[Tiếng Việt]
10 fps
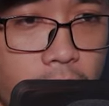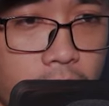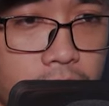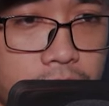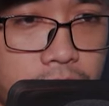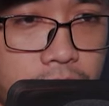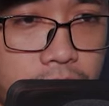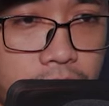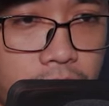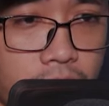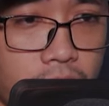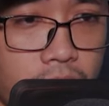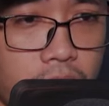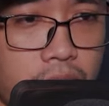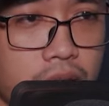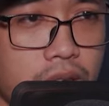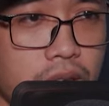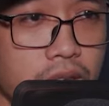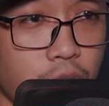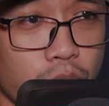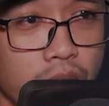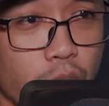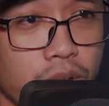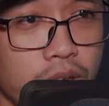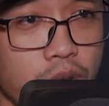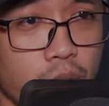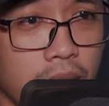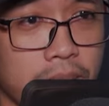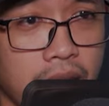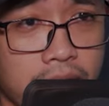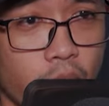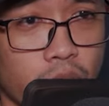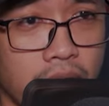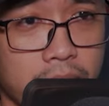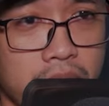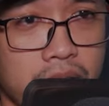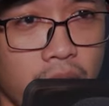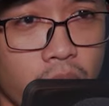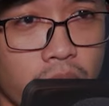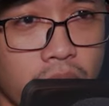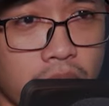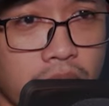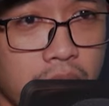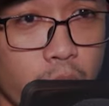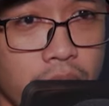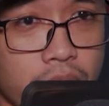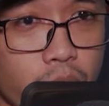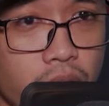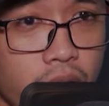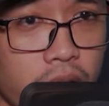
Trong khi giải trừ được sơ hở, nhưng lại có một hạn chế là tiêu hao nhiều nguyên lực của bản thân hơn.